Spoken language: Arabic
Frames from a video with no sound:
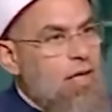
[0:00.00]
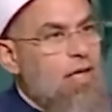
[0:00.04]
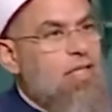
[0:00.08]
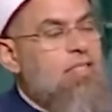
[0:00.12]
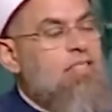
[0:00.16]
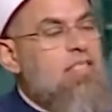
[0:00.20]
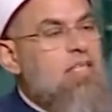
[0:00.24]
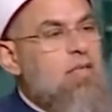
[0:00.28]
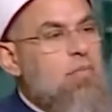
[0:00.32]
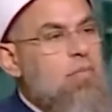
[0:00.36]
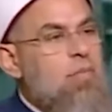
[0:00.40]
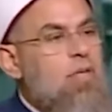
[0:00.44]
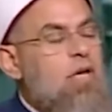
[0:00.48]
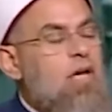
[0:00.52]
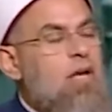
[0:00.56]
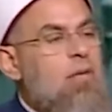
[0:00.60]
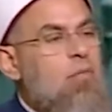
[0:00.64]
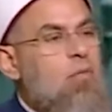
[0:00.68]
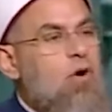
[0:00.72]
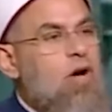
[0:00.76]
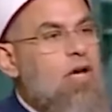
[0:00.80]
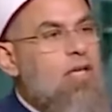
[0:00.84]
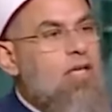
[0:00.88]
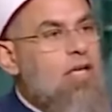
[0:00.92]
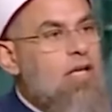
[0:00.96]
هذه البيئة
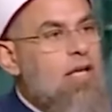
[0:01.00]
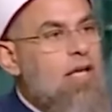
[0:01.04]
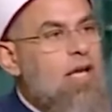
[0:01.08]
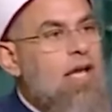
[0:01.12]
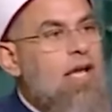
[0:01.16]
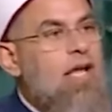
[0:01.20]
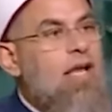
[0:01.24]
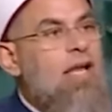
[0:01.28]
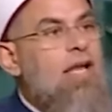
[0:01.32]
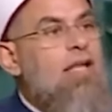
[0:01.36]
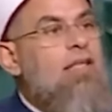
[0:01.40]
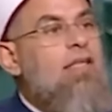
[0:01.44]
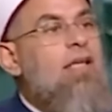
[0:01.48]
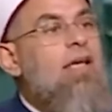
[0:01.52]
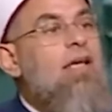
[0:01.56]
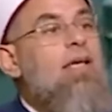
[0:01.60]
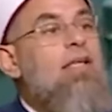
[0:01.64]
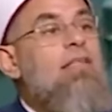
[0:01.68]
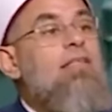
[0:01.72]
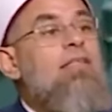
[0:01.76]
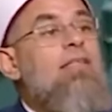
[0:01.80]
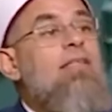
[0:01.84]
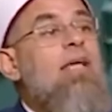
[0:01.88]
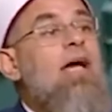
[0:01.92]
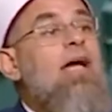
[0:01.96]
المعينة
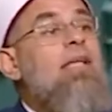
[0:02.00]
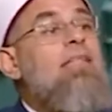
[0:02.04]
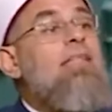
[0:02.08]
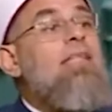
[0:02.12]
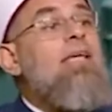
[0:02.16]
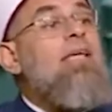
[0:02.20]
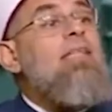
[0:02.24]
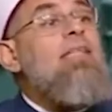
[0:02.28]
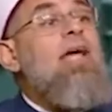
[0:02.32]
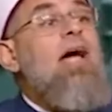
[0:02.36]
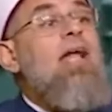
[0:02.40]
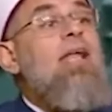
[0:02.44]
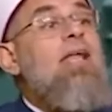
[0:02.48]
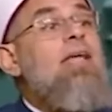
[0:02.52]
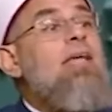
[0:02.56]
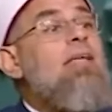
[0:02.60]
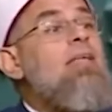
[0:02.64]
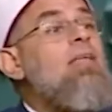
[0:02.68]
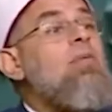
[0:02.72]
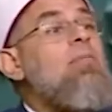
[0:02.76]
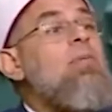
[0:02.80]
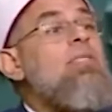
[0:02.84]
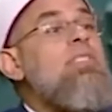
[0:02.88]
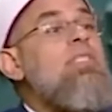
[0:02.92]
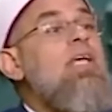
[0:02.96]
خلتها تعتاد على
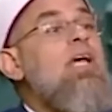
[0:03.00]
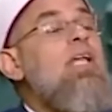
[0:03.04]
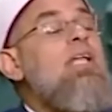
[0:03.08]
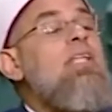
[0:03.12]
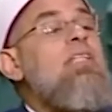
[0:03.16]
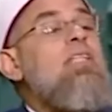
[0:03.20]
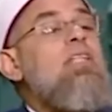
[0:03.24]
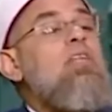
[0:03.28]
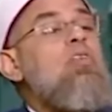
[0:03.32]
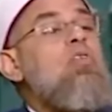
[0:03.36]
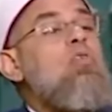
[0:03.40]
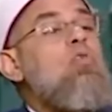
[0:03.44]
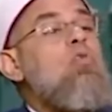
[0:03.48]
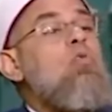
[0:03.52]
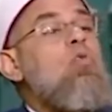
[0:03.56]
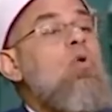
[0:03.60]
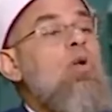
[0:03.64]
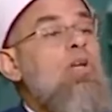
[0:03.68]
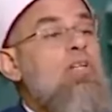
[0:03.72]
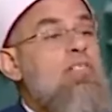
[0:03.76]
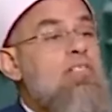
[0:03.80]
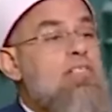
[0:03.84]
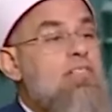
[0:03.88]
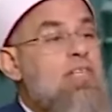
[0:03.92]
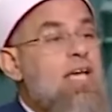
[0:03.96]
أن مسألة أن
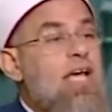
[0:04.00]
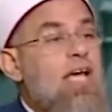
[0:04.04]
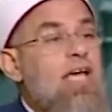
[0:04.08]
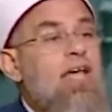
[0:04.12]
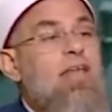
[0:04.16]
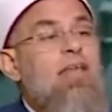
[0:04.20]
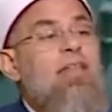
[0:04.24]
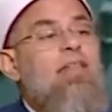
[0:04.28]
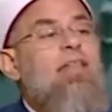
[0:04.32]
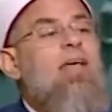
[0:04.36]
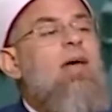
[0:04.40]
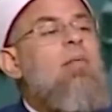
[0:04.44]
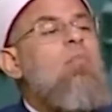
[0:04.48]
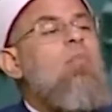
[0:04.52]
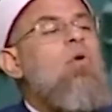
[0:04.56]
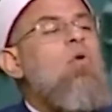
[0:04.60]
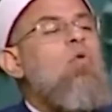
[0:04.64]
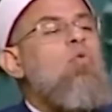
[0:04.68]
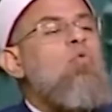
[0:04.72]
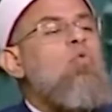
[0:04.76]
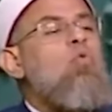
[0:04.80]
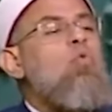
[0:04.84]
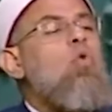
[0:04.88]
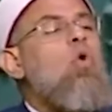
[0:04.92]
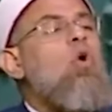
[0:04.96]
تروح للساحر ده
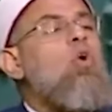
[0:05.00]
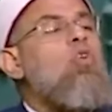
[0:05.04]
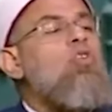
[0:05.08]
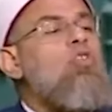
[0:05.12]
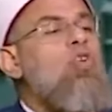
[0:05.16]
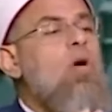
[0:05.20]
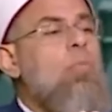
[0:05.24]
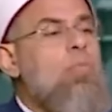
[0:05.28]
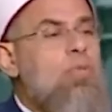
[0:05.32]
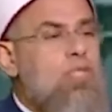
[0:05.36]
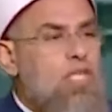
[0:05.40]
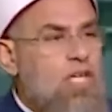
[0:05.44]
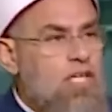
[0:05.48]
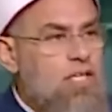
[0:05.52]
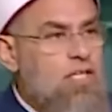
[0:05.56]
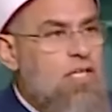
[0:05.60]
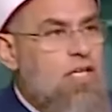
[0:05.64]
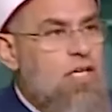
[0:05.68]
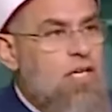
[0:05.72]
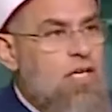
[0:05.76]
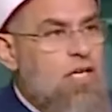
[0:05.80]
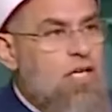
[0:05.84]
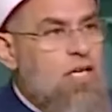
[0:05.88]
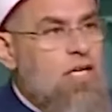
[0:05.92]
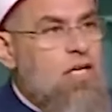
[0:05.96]
موضوع طبيعي
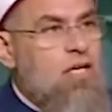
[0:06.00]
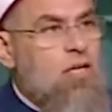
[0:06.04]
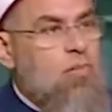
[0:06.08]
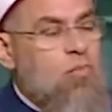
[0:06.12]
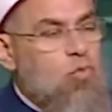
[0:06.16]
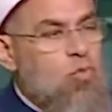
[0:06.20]
مم.